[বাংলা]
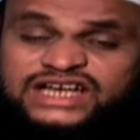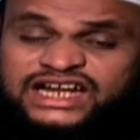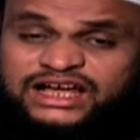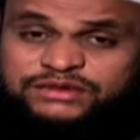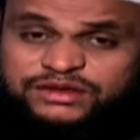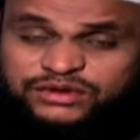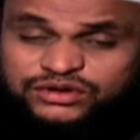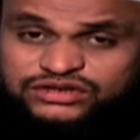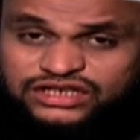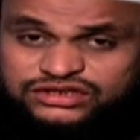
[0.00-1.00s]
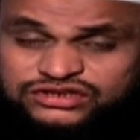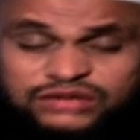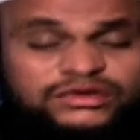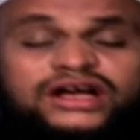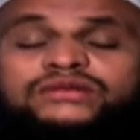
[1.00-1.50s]
জালাবিব হলো তার
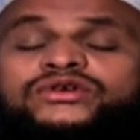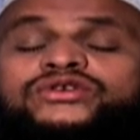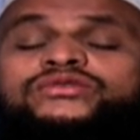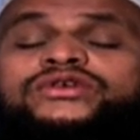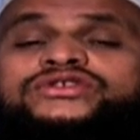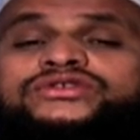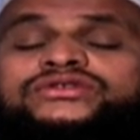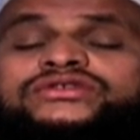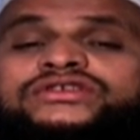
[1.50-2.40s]
জমা বহু বচন